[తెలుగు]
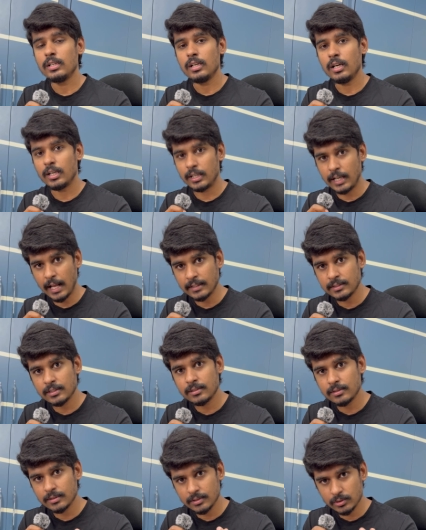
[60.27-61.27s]
ఆ క్లాసెస్
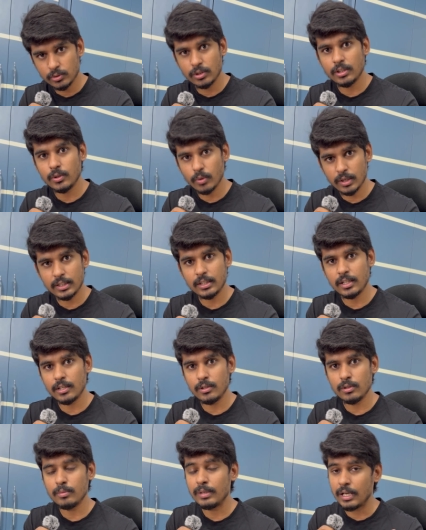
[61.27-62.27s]
చూడండి ఒకటి రెండు
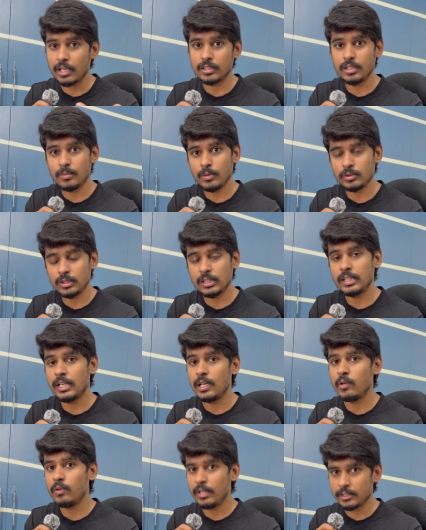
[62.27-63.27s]
మీకు అర్థమవుతుంది ఏ
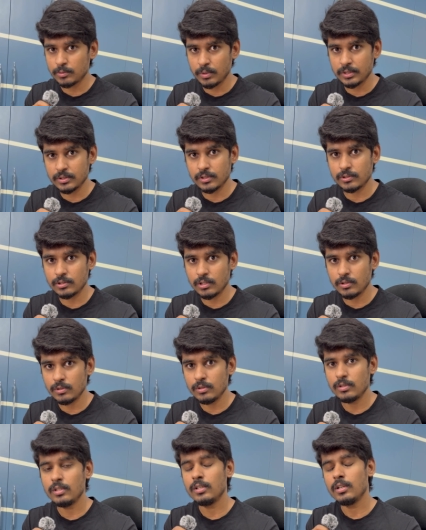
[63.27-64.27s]
లెవెల్ ఎక్స్ప్లెయిన్ చేస్తున్నాను
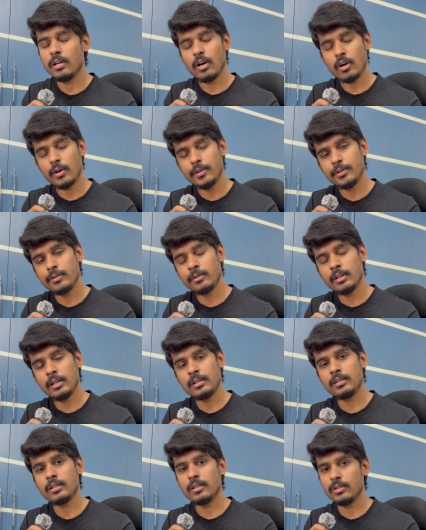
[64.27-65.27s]
అకార్డింగ్ టు దట్
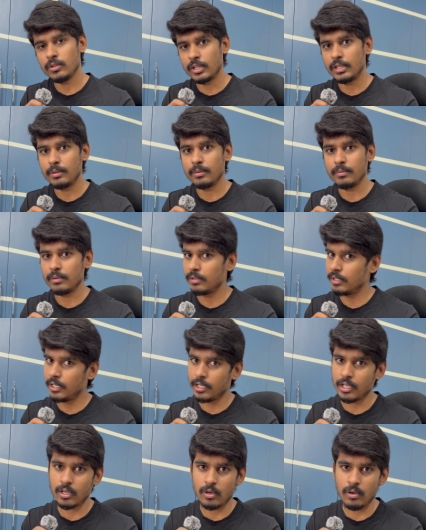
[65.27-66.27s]
యూ కెన్ టేక్
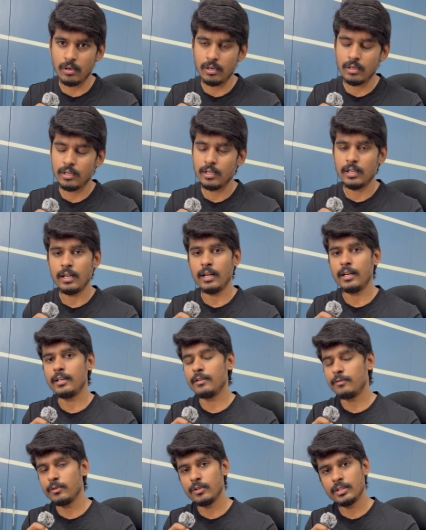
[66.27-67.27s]
ఏ కాల్ అండ్
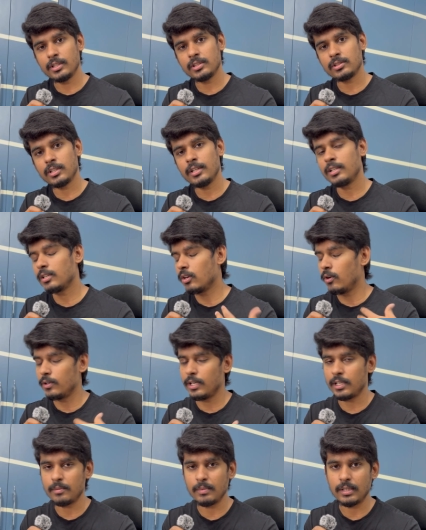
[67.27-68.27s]
ఇఫ్ యూ ఇంట్రెస్టెడ్
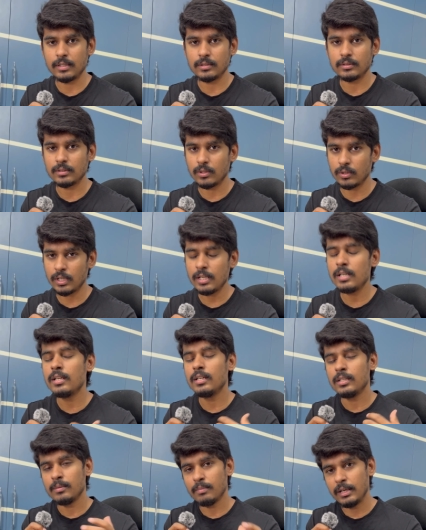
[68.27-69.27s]
కాంటాక్ట్ మీ ఓకే
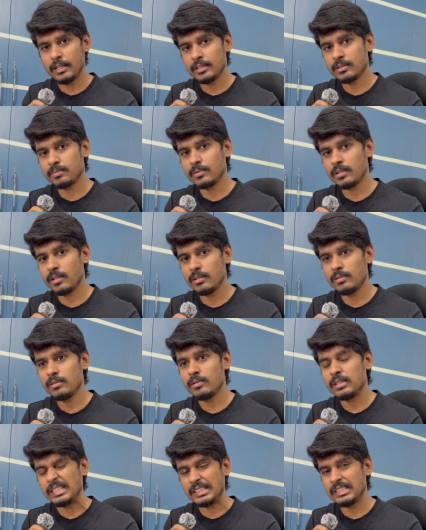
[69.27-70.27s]
మళ్ళీ చెప్తున్నాను
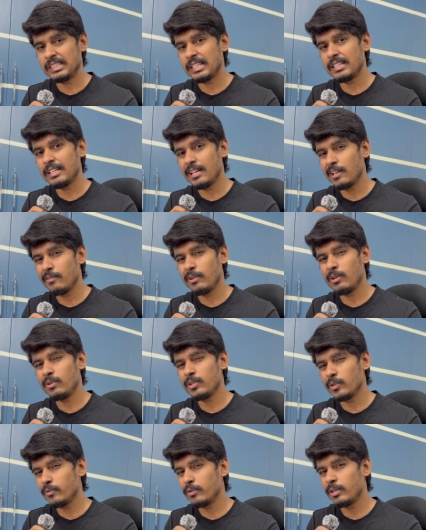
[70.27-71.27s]
సీసీఎన్ఈ లెవెల్లో
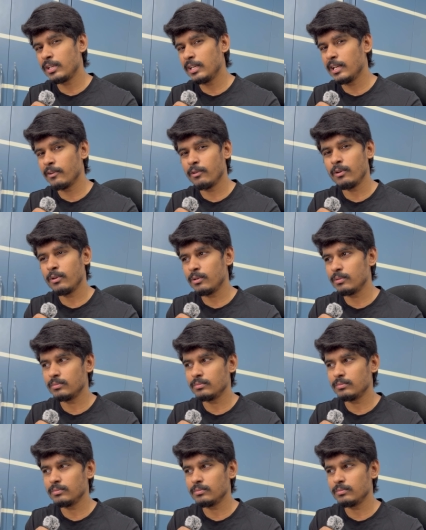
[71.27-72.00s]
ఎవరు ఈ లెవెల్లో